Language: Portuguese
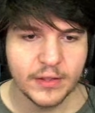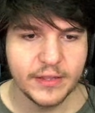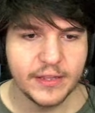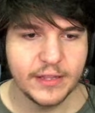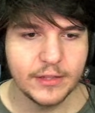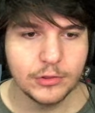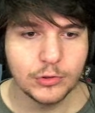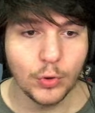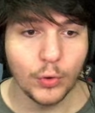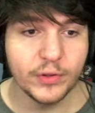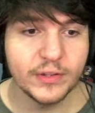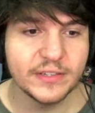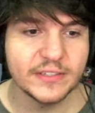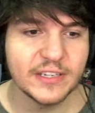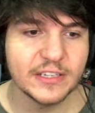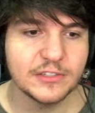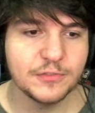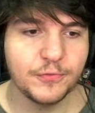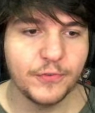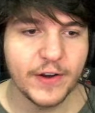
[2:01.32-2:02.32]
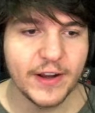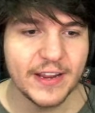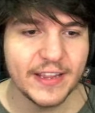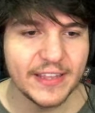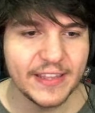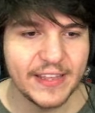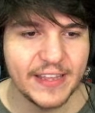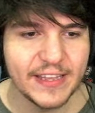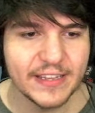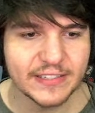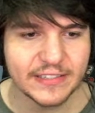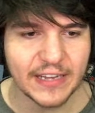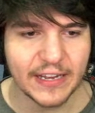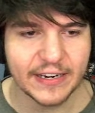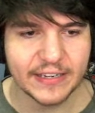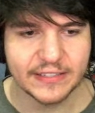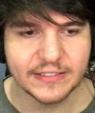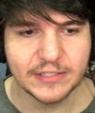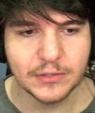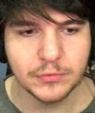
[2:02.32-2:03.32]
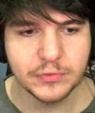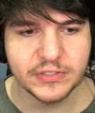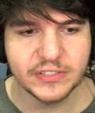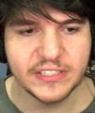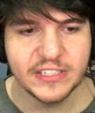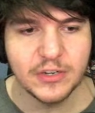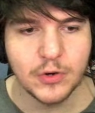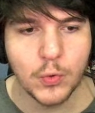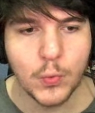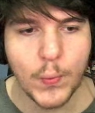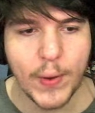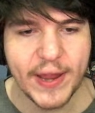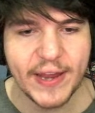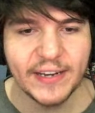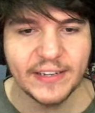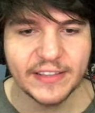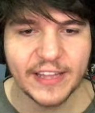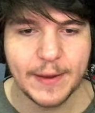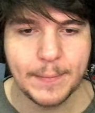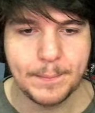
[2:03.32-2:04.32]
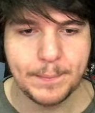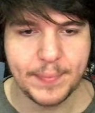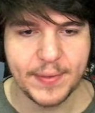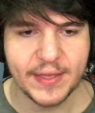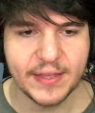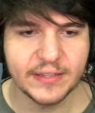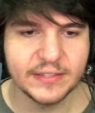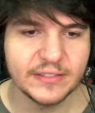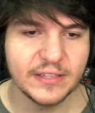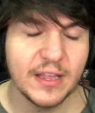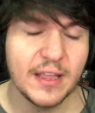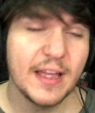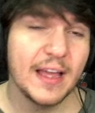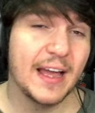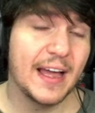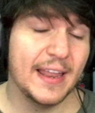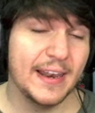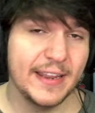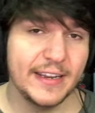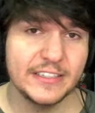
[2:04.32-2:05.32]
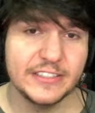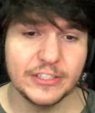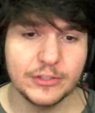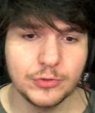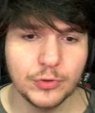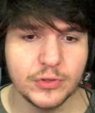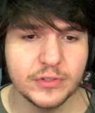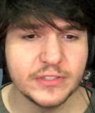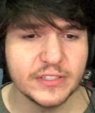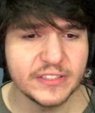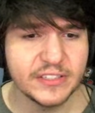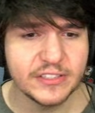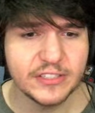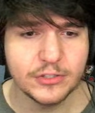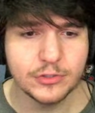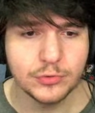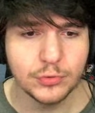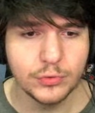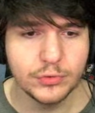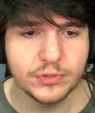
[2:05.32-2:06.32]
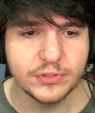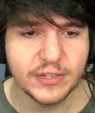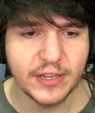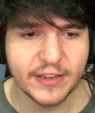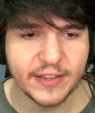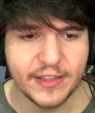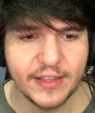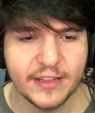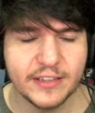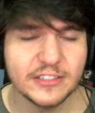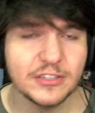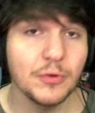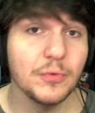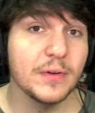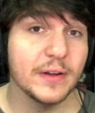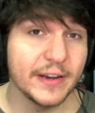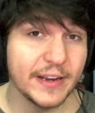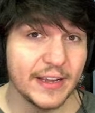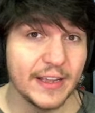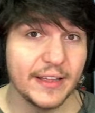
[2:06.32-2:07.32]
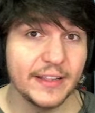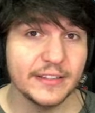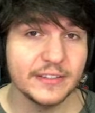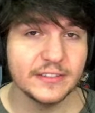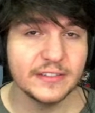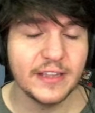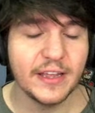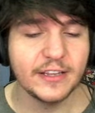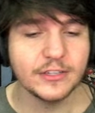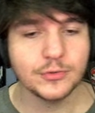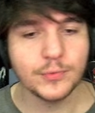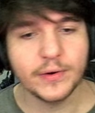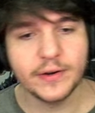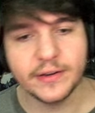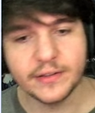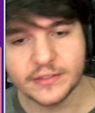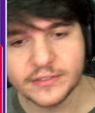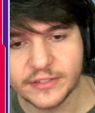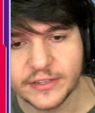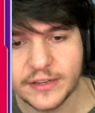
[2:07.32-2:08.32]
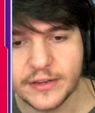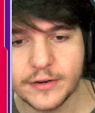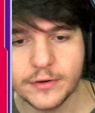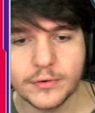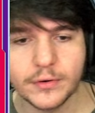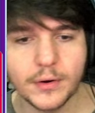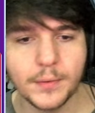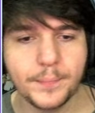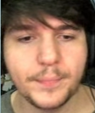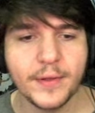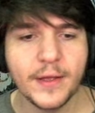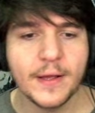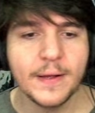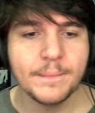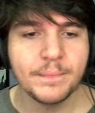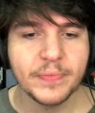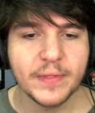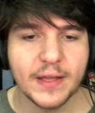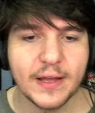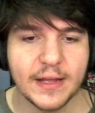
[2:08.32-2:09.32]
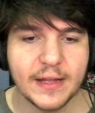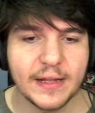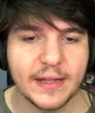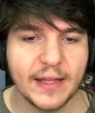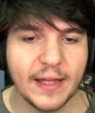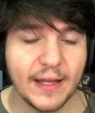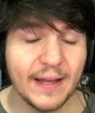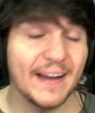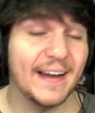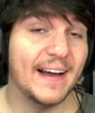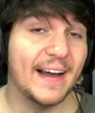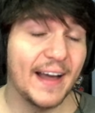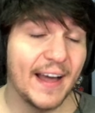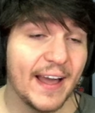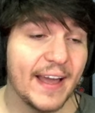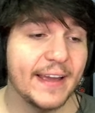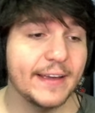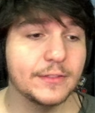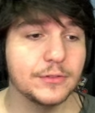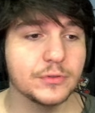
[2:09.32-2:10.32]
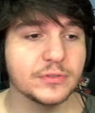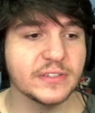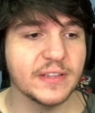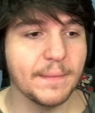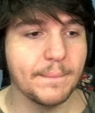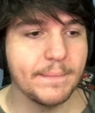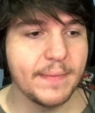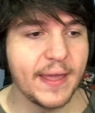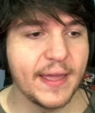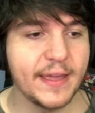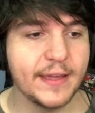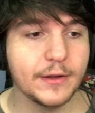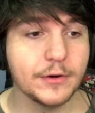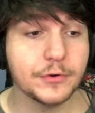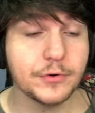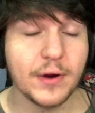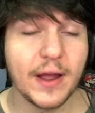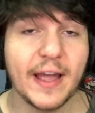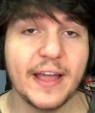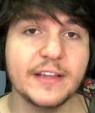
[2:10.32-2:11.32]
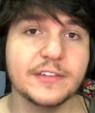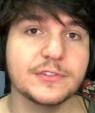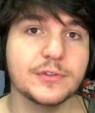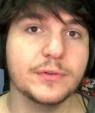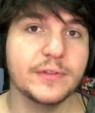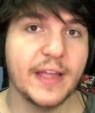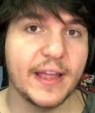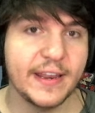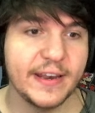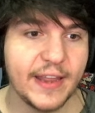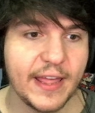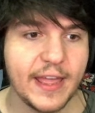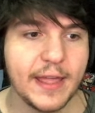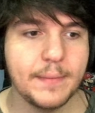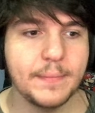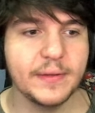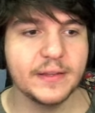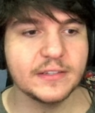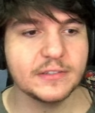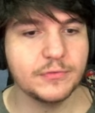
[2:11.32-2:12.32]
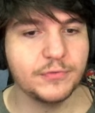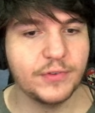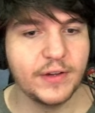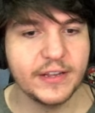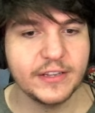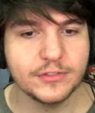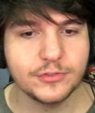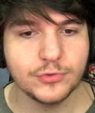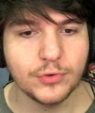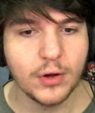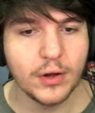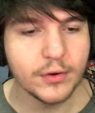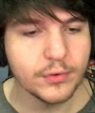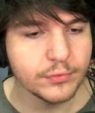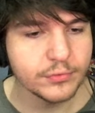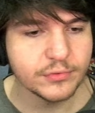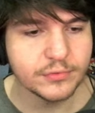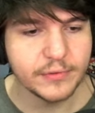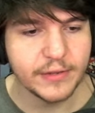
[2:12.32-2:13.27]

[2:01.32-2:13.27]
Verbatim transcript: e todas as franquias, cara, são 50 IPs, além de todos esses estúdios aqui que são grandes, né? Square Enix Europe, a Aidos também, Crystal Dynamics faz jogos,